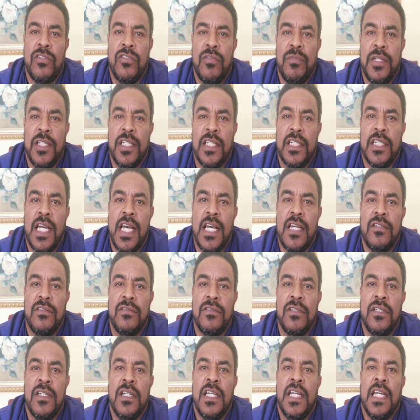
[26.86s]

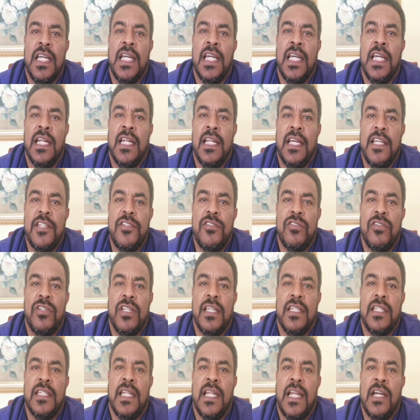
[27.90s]
Dominicano, el hecho
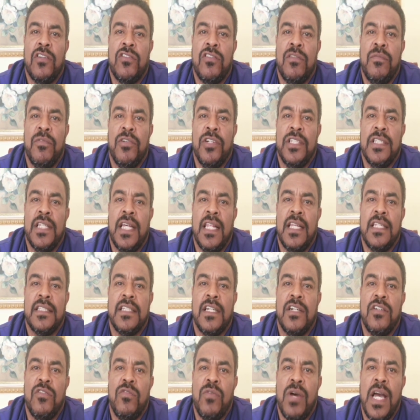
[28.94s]
de que la comunidad de
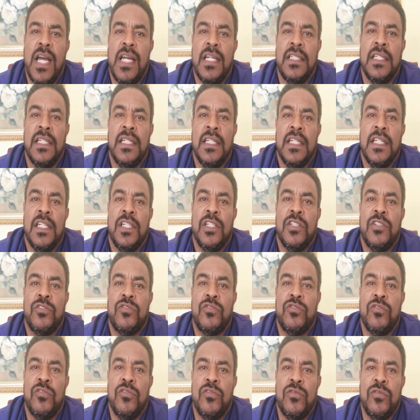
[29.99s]
San Juan
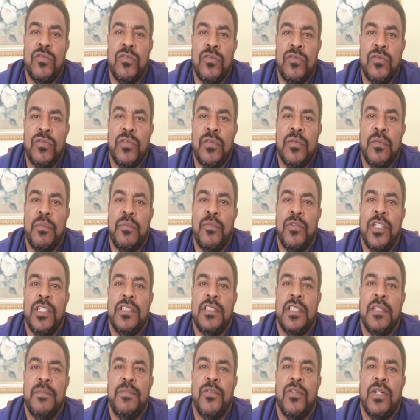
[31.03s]
su
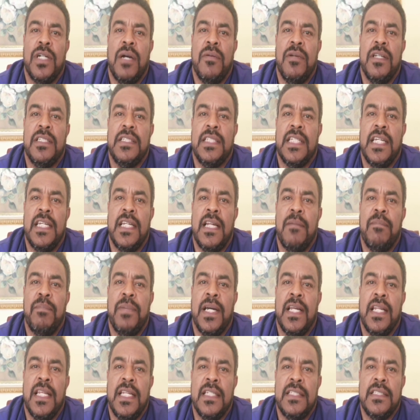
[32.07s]
municipio cabecera
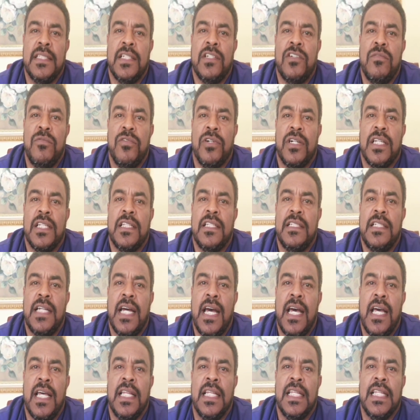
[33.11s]
parece como que
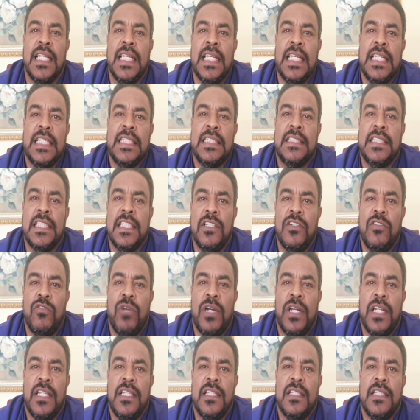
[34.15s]
está sin
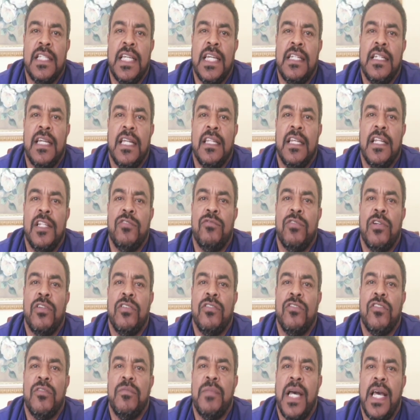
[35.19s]
cuarentena dentro de
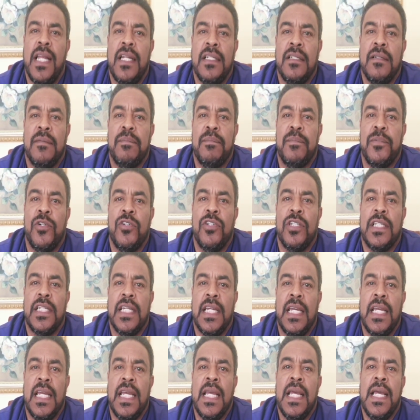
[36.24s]
lo normal
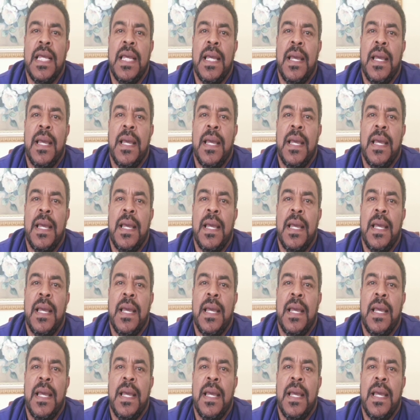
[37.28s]
porque